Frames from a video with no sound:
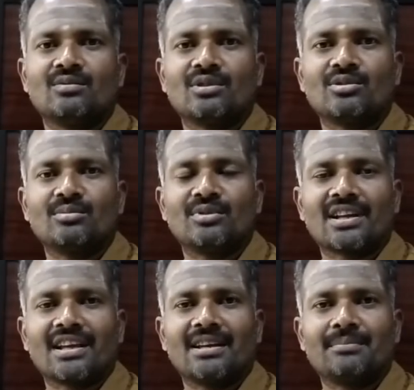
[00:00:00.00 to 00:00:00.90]
உணவு
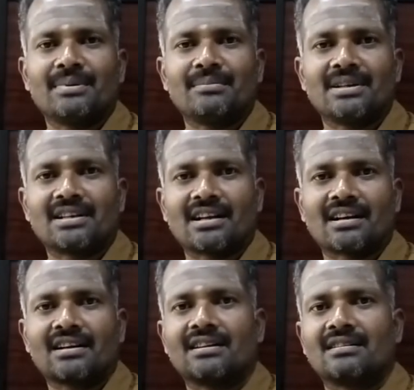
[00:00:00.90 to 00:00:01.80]
முறையை
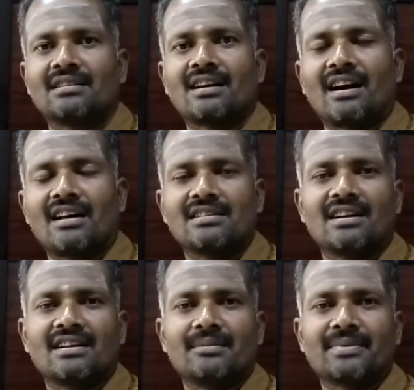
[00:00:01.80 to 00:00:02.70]
பின்பற்றுறாங்க
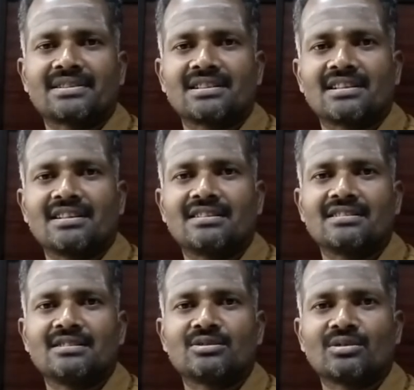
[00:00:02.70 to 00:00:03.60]
அதனால
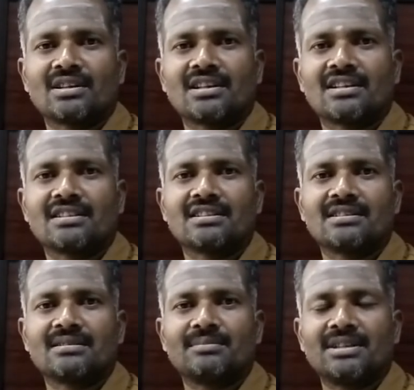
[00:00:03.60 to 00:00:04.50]
ப்ரெஷர்லேருந்து இருந்து
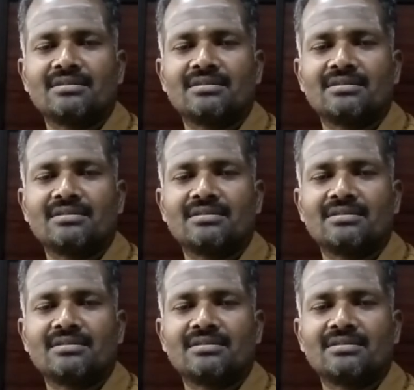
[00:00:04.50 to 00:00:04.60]
மீண்டு